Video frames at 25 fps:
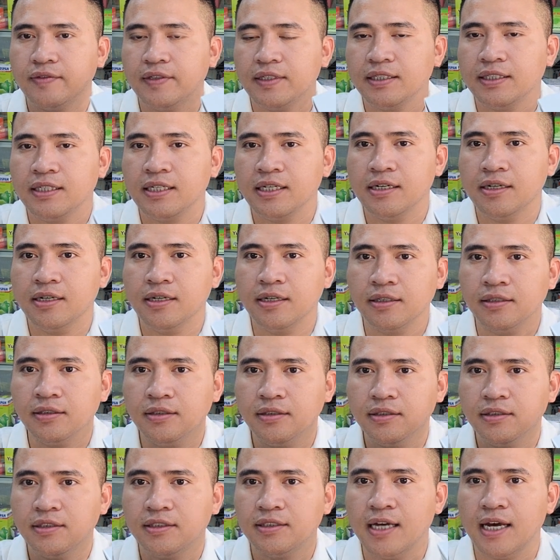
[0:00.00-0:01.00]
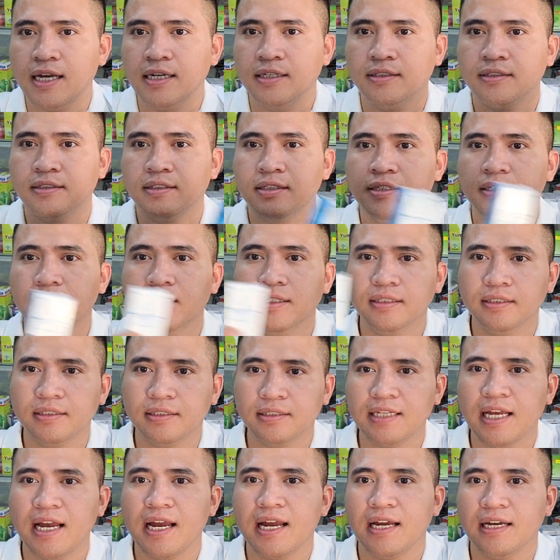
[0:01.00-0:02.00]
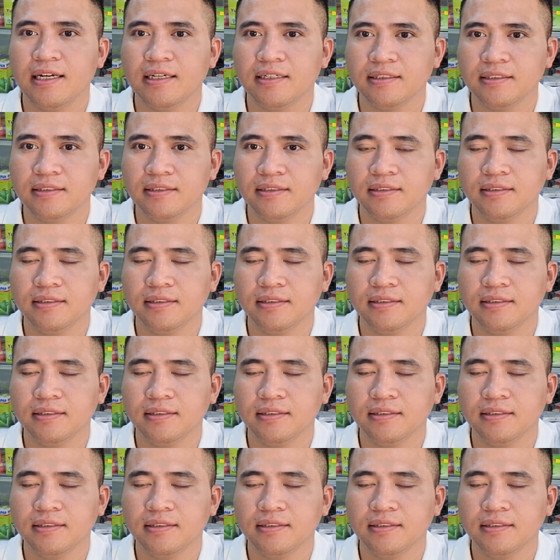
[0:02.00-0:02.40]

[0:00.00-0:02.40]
dị ứng sẩn ngứa da